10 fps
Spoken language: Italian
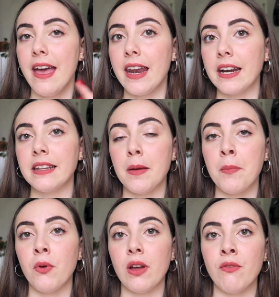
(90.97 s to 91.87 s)
era da
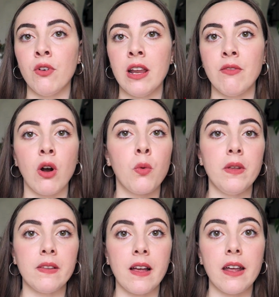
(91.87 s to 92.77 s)
tempo che volevo
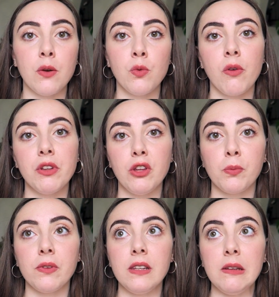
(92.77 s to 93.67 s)
acquistare un nuovo
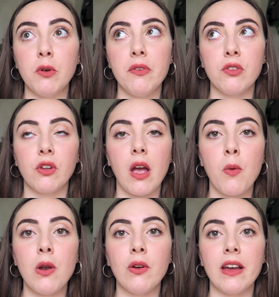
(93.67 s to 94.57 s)
dispositivo visto che
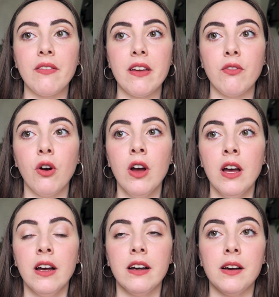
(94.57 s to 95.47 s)
quello che avevo
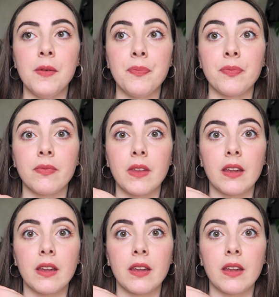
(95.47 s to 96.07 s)
um,